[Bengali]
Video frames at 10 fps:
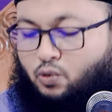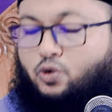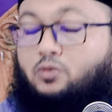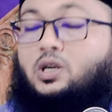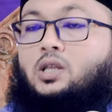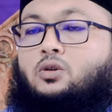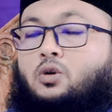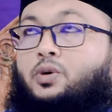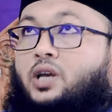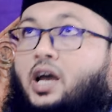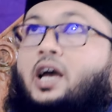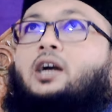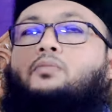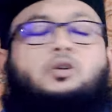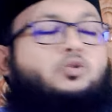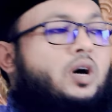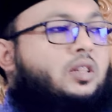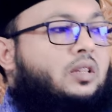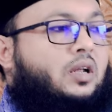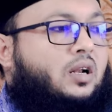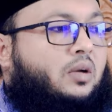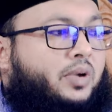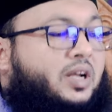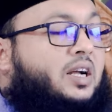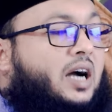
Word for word: কুরবানি দিতে হবে একমাত্র আল্লাহর নামে